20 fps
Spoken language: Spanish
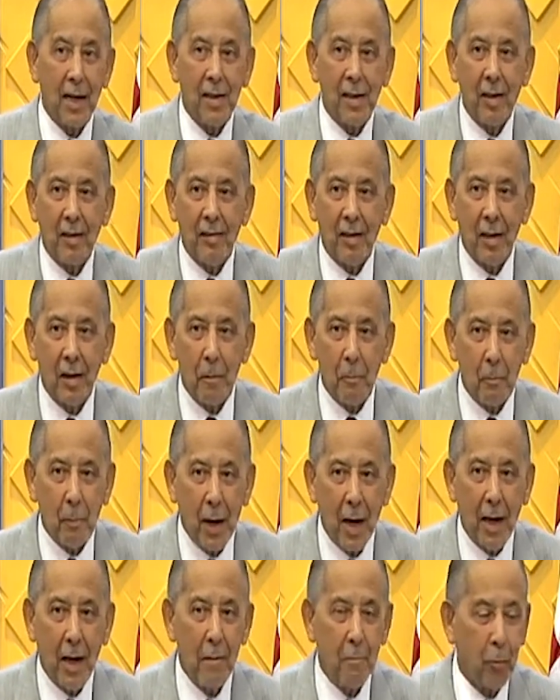a quién se le
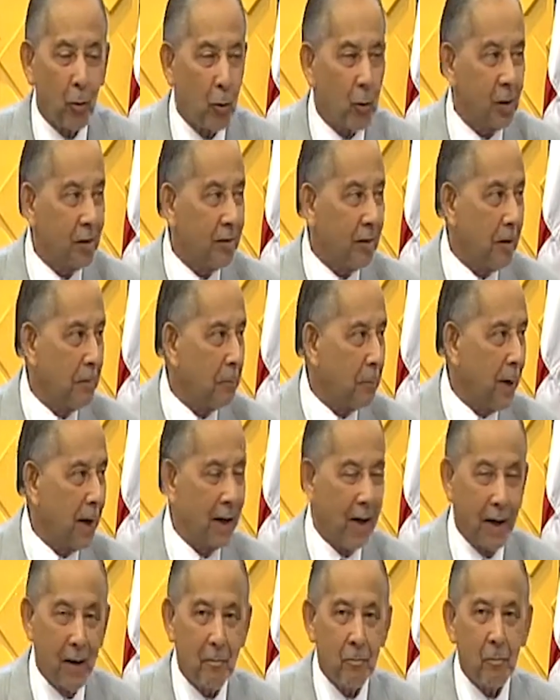paga y por qué se le
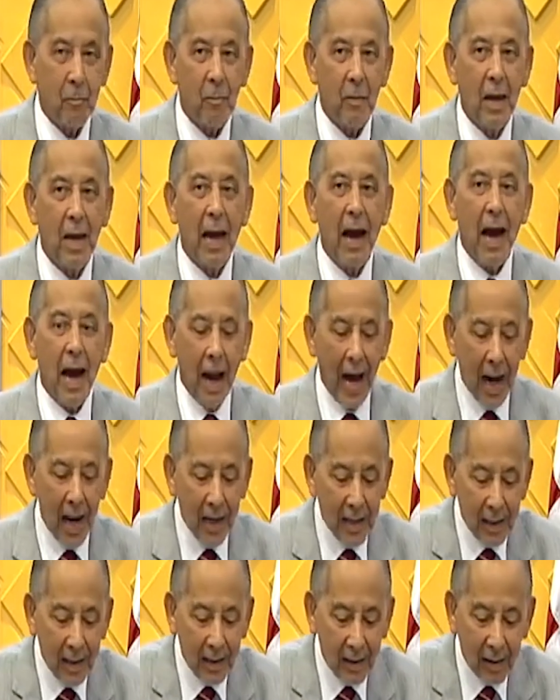paga.
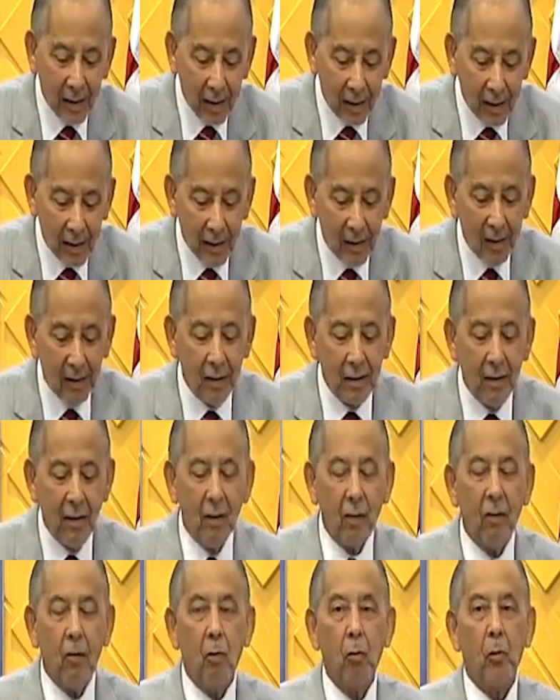Ahí
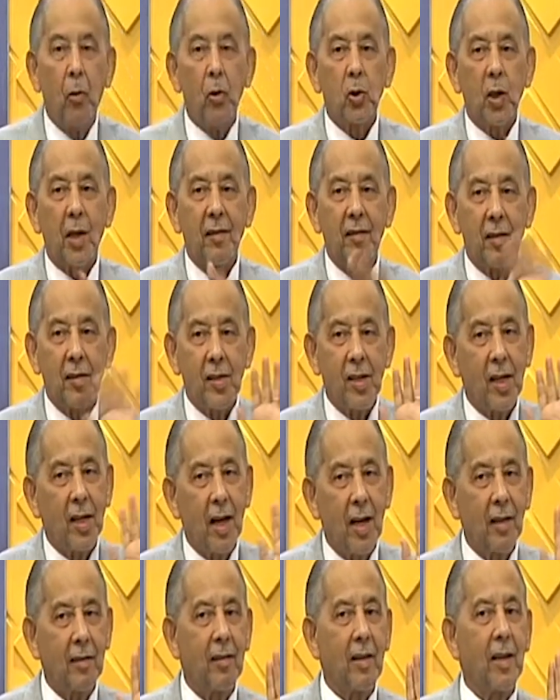hubo 13
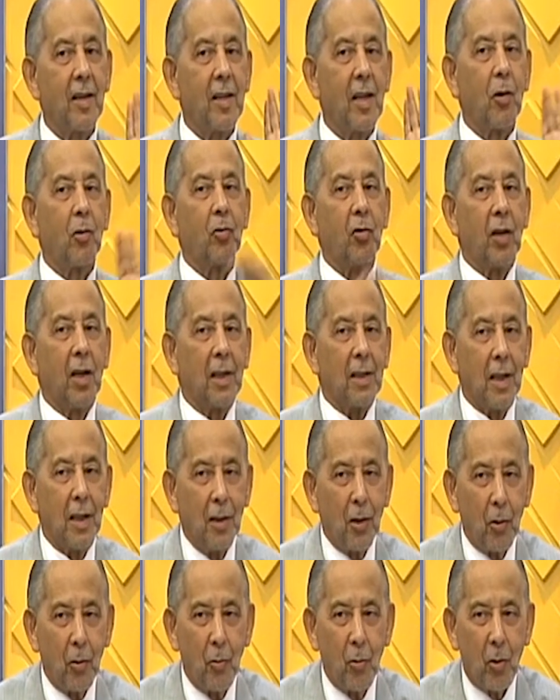cheques que se quedaron sin que
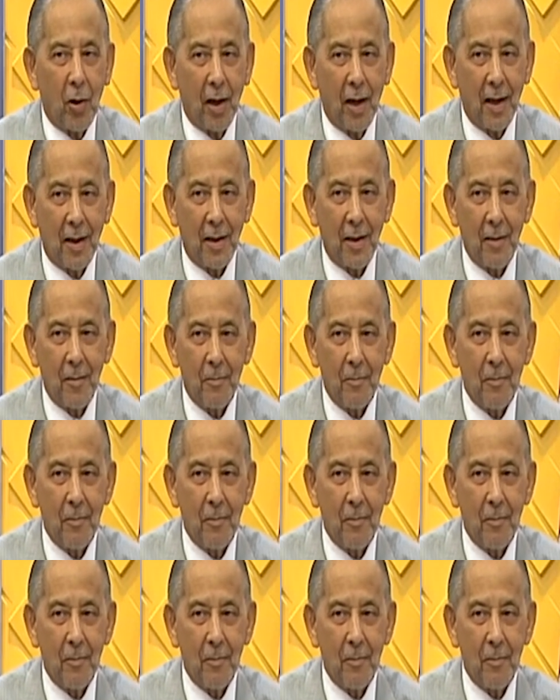nadie lo buscara.